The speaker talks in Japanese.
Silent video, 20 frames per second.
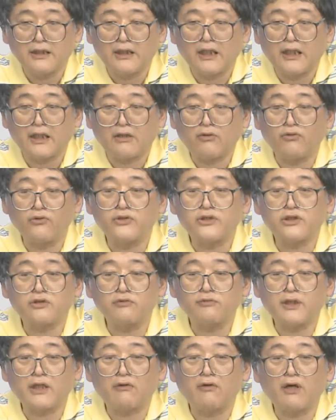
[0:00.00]
えー、この仕
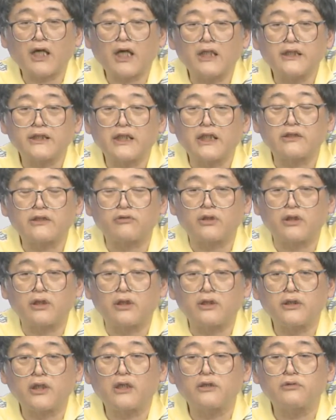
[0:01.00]
組みが分かんないとで、
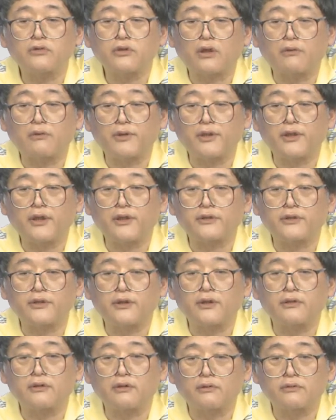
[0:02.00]
え何のためにやっ
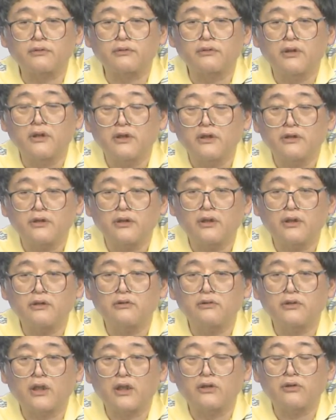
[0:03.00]
てんのってい
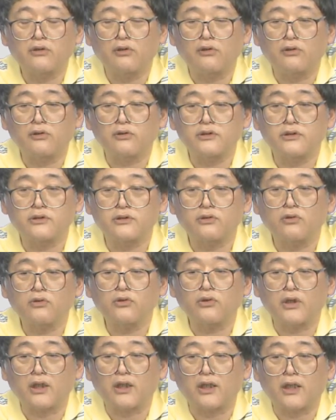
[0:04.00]
うあのすっとん
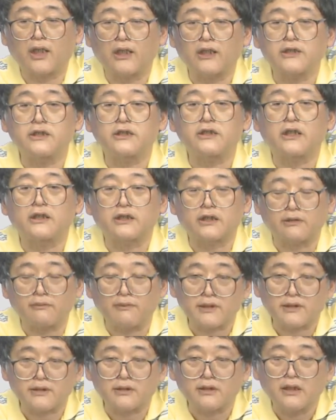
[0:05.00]
きょな話になってき
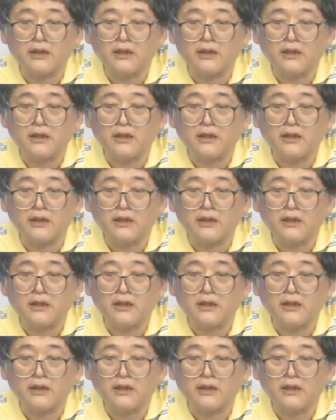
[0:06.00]
ます